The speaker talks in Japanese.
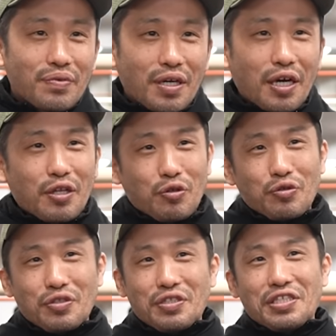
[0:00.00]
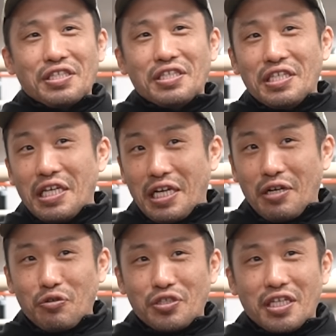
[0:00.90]
彼
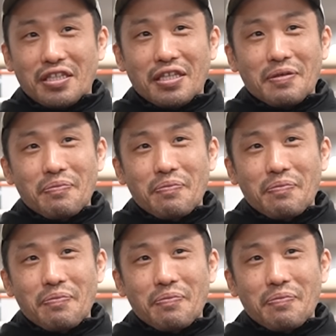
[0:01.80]
の試合って。